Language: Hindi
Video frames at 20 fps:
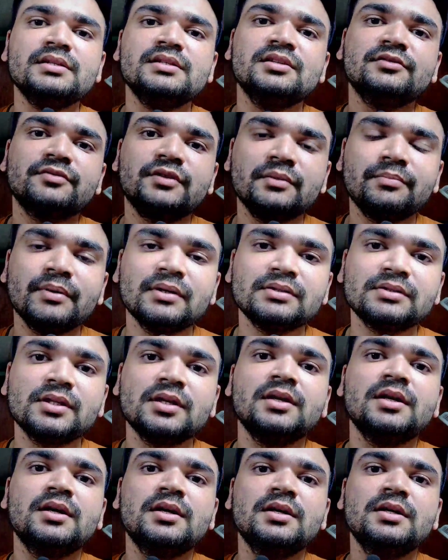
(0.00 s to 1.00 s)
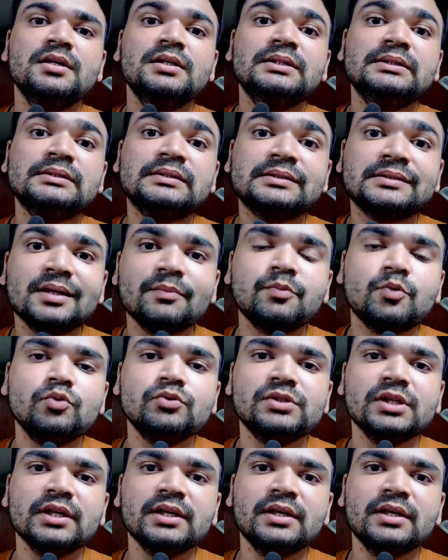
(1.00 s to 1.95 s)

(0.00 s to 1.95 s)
के के पास सब कुछ